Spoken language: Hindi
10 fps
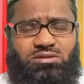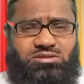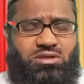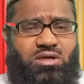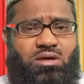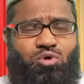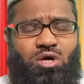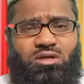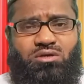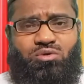अस्सलाम
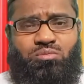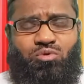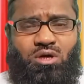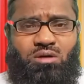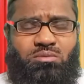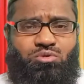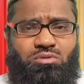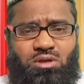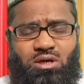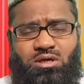
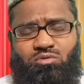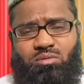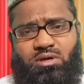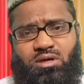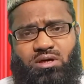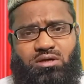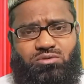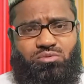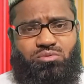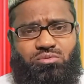वरहमतुल्लाहि
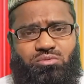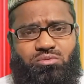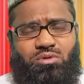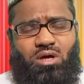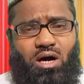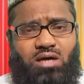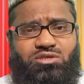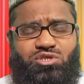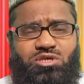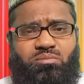वबरकातु आज
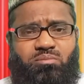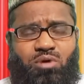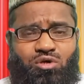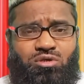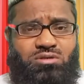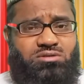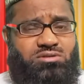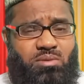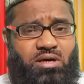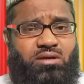के मॉडर्न
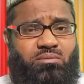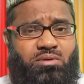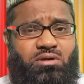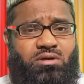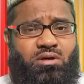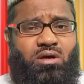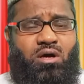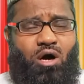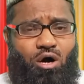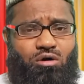ज़माने में
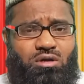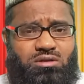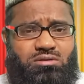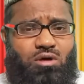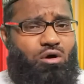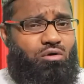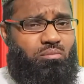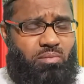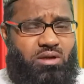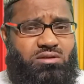औरत और
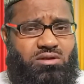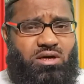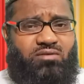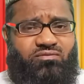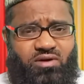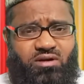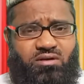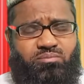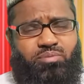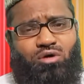मर्द का फ़र्क
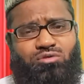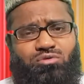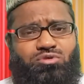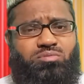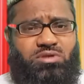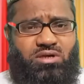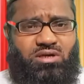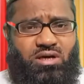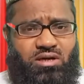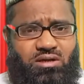बहुत कुछ मिट
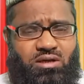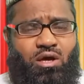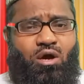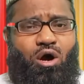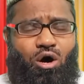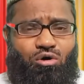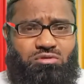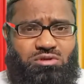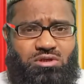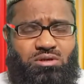गया है
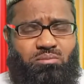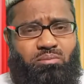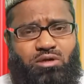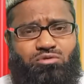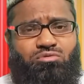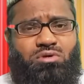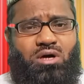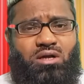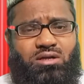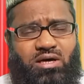औरतें मर्दों
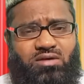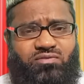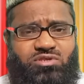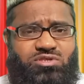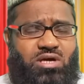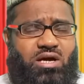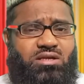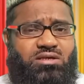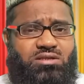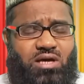का लाइफ स्टाइल
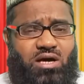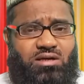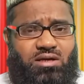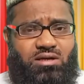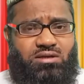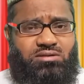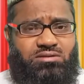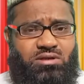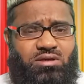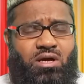इख्तियार कर रही हैं